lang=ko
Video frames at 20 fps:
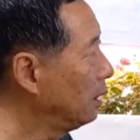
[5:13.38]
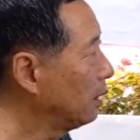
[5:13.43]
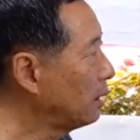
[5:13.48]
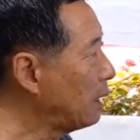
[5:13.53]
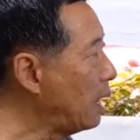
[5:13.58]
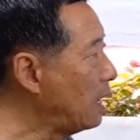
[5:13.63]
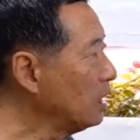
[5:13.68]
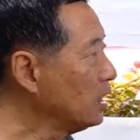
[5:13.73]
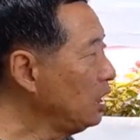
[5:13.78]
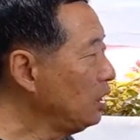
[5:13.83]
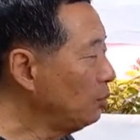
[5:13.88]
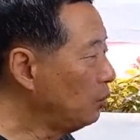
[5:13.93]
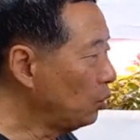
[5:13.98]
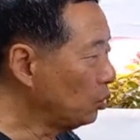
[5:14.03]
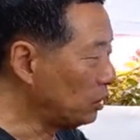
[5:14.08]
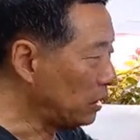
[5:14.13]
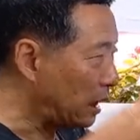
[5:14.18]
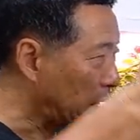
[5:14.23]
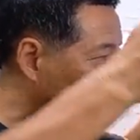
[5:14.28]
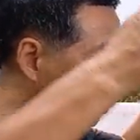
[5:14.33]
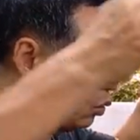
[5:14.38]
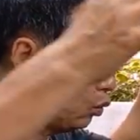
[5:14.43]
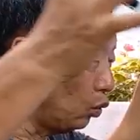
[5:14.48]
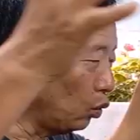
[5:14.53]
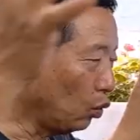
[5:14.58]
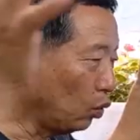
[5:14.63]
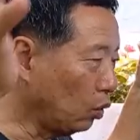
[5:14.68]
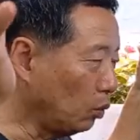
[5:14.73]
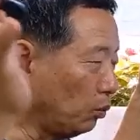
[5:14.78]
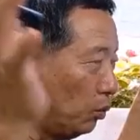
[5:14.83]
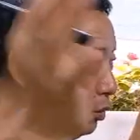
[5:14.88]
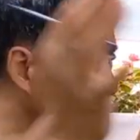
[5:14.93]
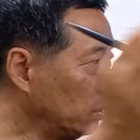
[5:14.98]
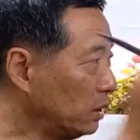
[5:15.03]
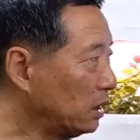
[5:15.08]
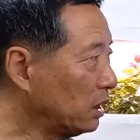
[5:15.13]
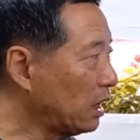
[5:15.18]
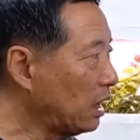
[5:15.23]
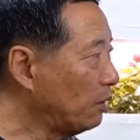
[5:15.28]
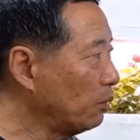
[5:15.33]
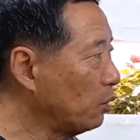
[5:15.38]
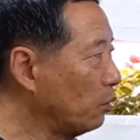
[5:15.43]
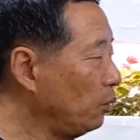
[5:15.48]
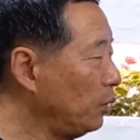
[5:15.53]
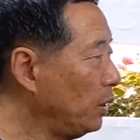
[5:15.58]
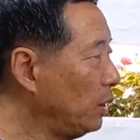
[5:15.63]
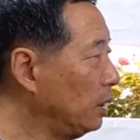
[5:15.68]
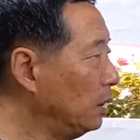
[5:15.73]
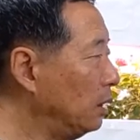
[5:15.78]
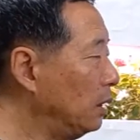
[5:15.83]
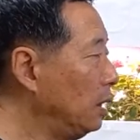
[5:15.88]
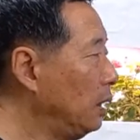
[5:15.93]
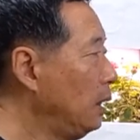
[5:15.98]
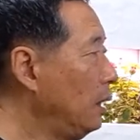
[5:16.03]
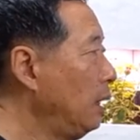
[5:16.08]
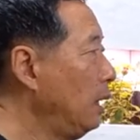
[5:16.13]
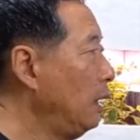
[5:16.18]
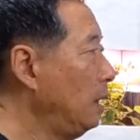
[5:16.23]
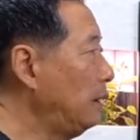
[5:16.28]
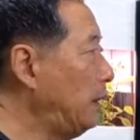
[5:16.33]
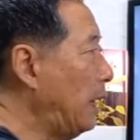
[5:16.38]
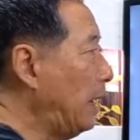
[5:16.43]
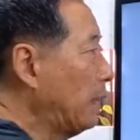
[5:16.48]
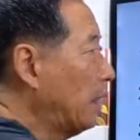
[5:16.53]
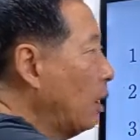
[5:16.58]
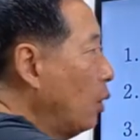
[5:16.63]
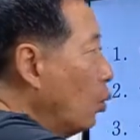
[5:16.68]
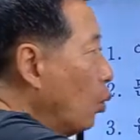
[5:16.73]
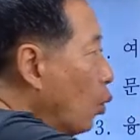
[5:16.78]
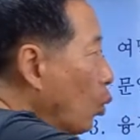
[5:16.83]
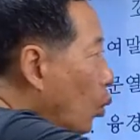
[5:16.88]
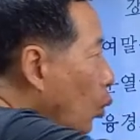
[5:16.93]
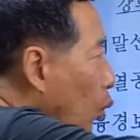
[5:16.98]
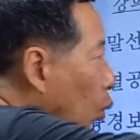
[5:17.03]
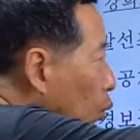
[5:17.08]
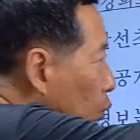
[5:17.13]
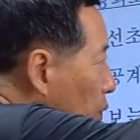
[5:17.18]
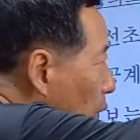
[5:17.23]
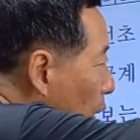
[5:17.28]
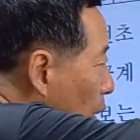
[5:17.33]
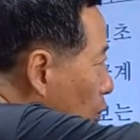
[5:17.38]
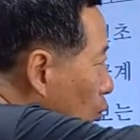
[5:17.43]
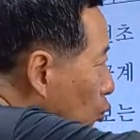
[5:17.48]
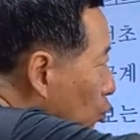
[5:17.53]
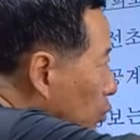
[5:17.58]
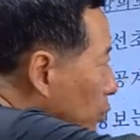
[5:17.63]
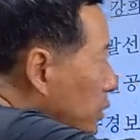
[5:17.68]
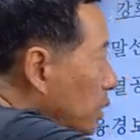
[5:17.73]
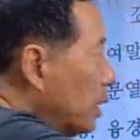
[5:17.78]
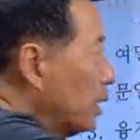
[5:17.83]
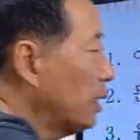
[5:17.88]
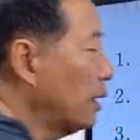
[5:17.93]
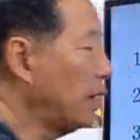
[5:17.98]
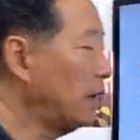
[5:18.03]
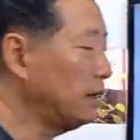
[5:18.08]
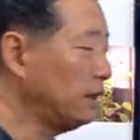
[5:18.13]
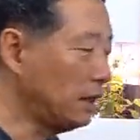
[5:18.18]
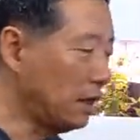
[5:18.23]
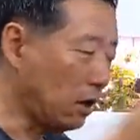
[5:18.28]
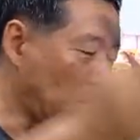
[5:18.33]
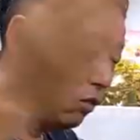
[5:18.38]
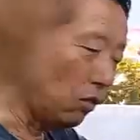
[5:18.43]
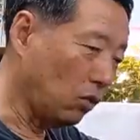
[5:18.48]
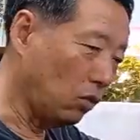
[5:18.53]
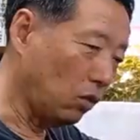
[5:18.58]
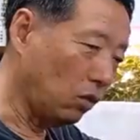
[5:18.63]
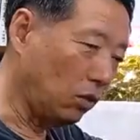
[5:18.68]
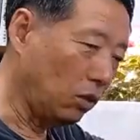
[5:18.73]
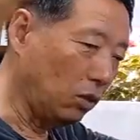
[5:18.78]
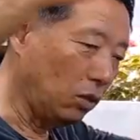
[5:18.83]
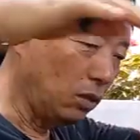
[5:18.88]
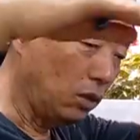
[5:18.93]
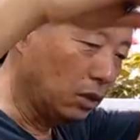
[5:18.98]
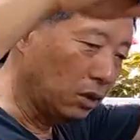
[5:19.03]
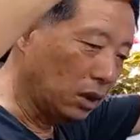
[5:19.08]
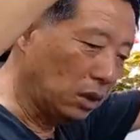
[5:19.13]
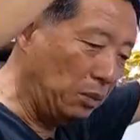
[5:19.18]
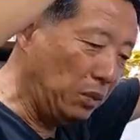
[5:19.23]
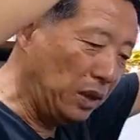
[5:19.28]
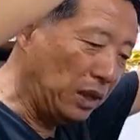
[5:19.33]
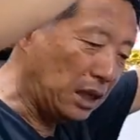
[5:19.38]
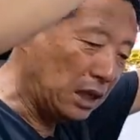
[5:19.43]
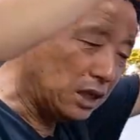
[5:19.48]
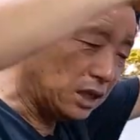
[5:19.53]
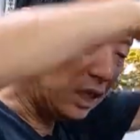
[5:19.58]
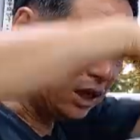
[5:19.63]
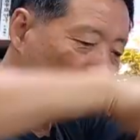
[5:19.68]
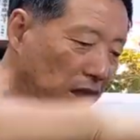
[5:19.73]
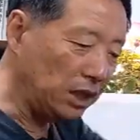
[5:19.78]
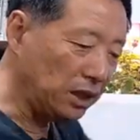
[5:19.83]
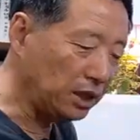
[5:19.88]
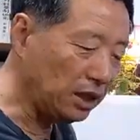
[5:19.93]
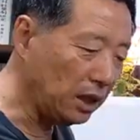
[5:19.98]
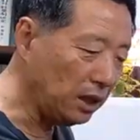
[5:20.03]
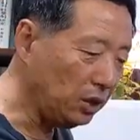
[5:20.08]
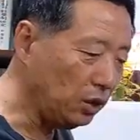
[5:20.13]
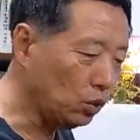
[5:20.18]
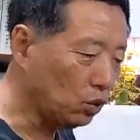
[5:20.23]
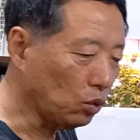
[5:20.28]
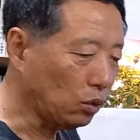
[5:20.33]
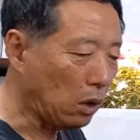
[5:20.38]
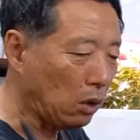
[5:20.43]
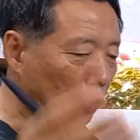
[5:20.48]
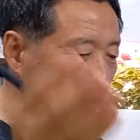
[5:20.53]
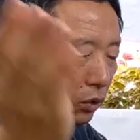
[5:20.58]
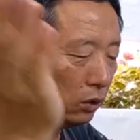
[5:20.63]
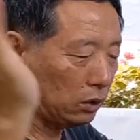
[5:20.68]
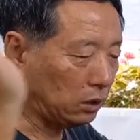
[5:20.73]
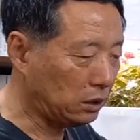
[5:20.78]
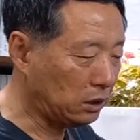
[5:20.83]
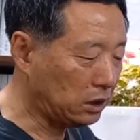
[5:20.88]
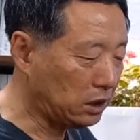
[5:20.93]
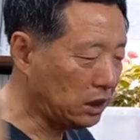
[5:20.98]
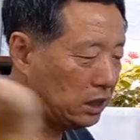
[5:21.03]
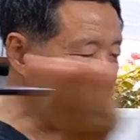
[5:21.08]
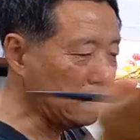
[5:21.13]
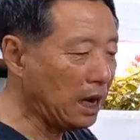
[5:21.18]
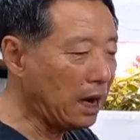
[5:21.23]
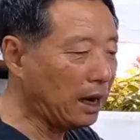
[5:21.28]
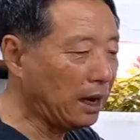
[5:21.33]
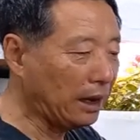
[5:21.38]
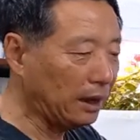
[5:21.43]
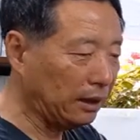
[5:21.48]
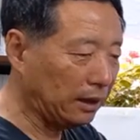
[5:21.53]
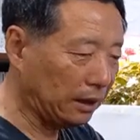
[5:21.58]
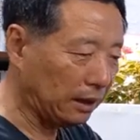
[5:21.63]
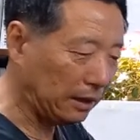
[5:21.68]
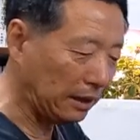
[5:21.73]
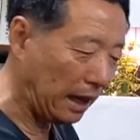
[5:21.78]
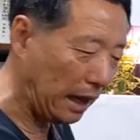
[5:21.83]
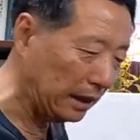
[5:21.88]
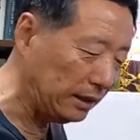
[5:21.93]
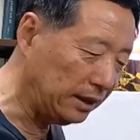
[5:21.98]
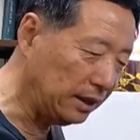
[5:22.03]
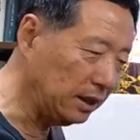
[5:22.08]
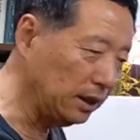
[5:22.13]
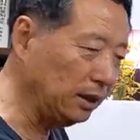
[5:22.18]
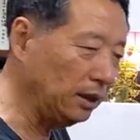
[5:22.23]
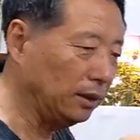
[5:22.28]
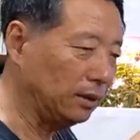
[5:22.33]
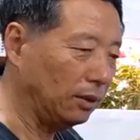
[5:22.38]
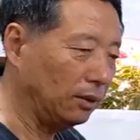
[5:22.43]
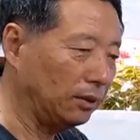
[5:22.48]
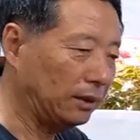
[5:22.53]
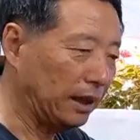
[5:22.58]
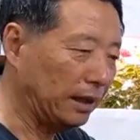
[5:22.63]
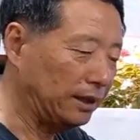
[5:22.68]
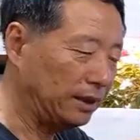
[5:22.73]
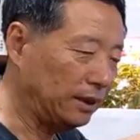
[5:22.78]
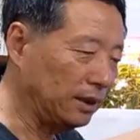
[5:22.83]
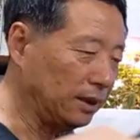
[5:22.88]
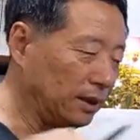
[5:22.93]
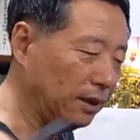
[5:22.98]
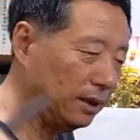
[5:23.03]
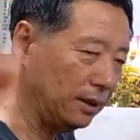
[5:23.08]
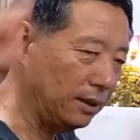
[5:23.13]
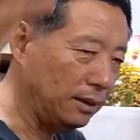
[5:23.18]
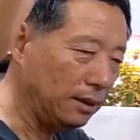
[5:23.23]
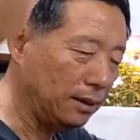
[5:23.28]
강의보 자선록을 분석해 보면은 대개 5세, 6세까지 하고 그 밑에 7세 이쪽하고 층하가 이렇게 단층이죠. 단층이.